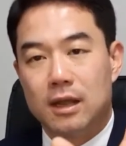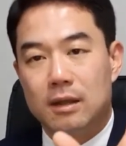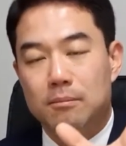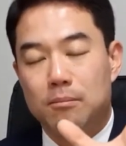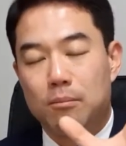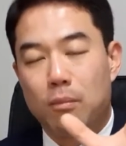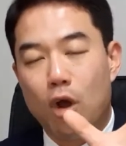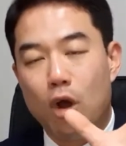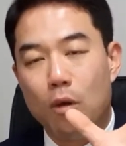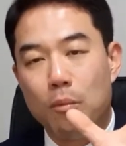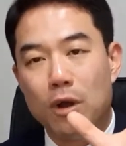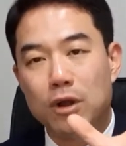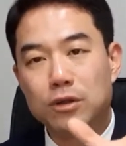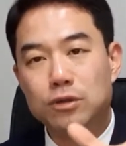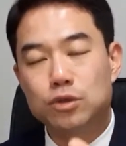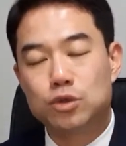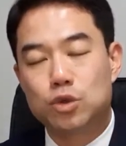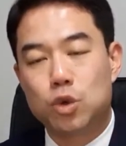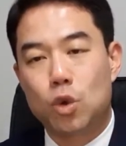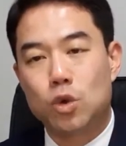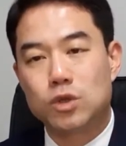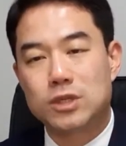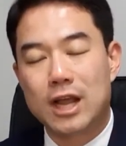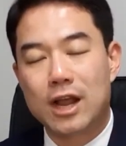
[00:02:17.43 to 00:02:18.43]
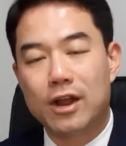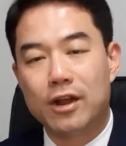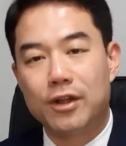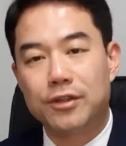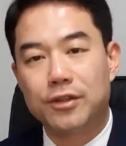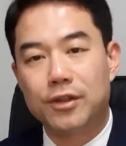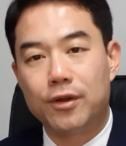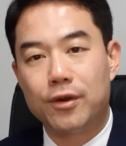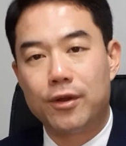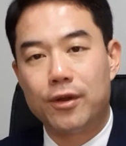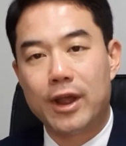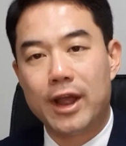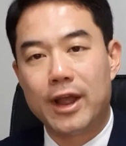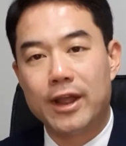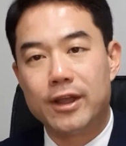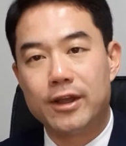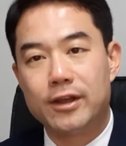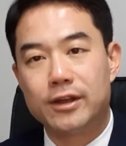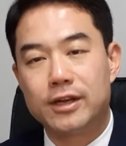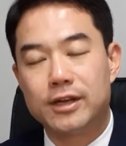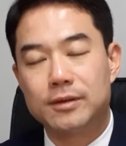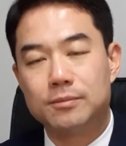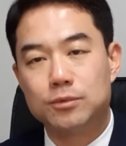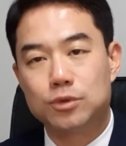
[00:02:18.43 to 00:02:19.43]
법원 조사관으로
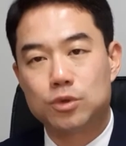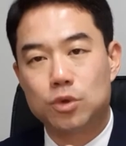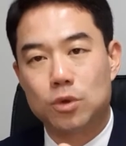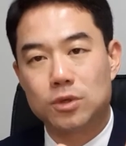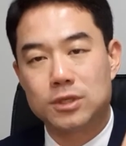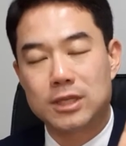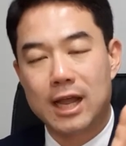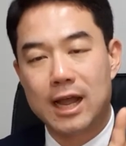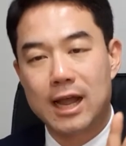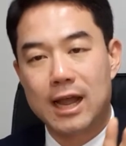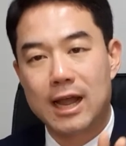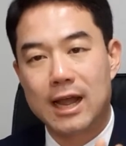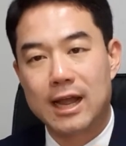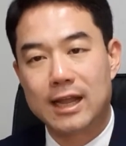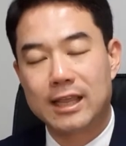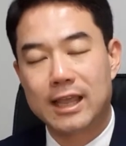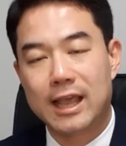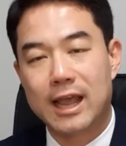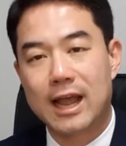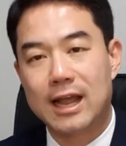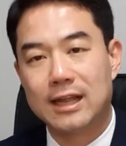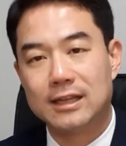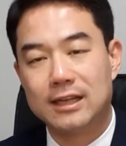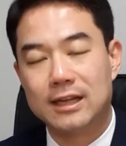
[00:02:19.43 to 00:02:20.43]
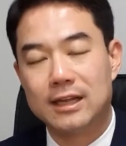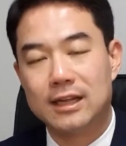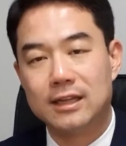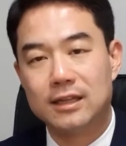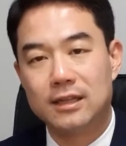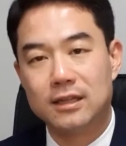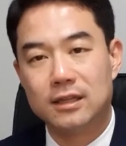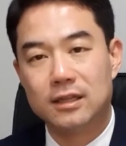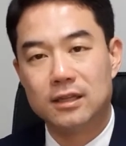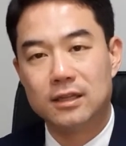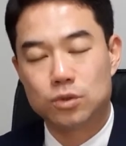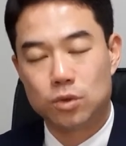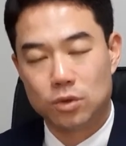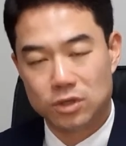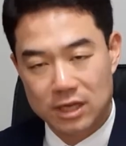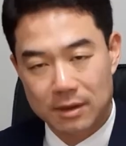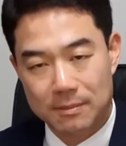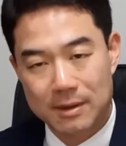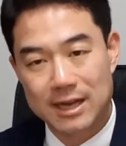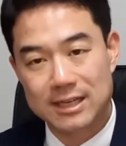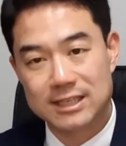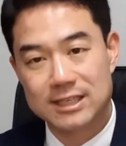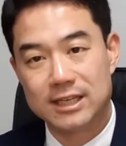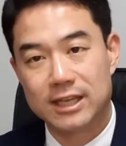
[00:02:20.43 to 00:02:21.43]
하여금 조사하게 하는 조사
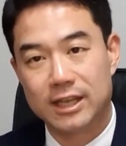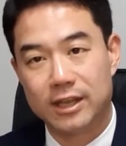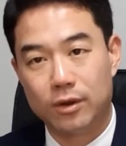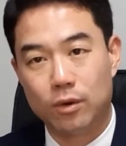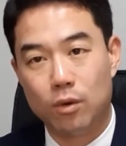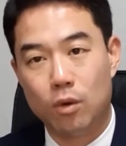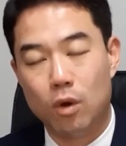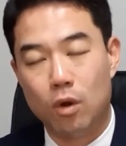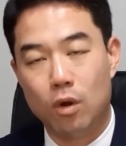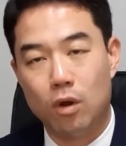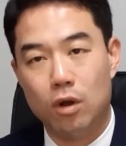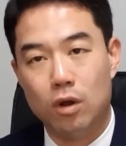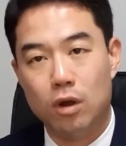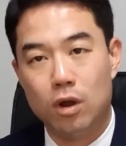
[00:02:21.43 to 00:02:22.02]
방식이 있고